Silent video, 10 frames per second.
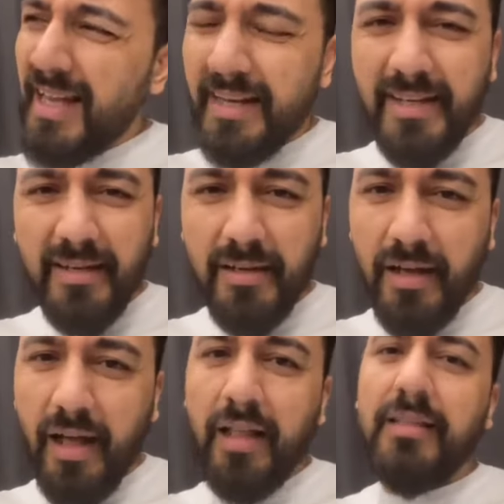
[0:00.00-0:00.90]
Yani
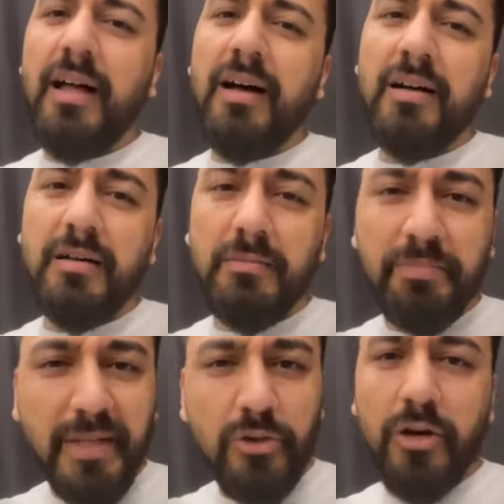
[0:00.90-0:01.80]
Allah
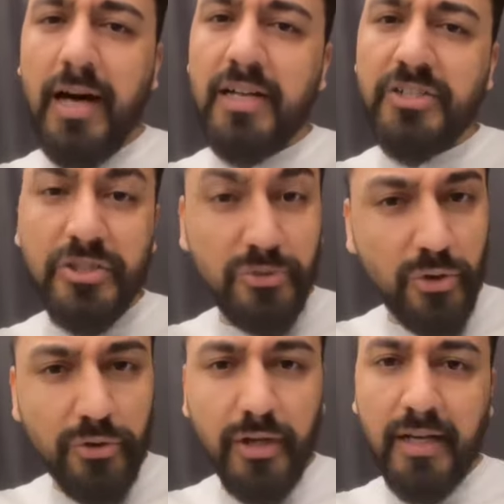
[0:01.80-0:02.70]
biliyor her şeyi
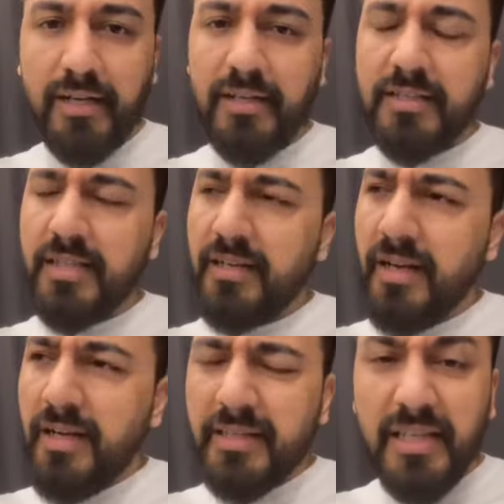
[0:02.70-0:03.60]
görüyor arkadaşlar.
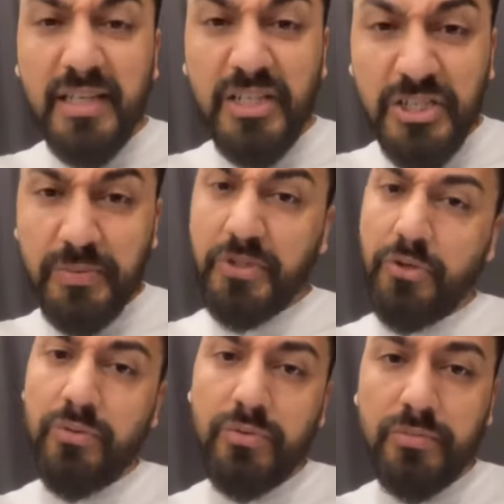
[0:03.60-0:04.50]
Geri hiçbir
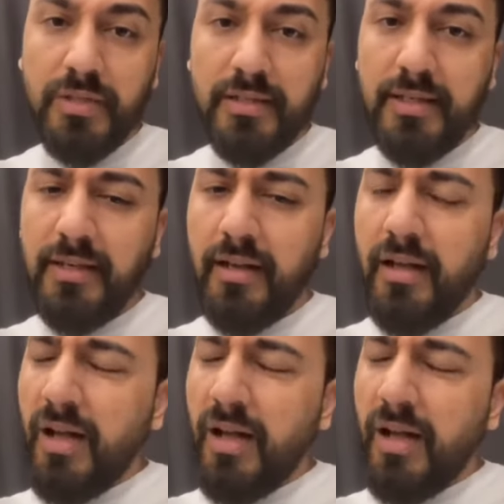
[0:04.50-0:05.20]
şey umurumda değil.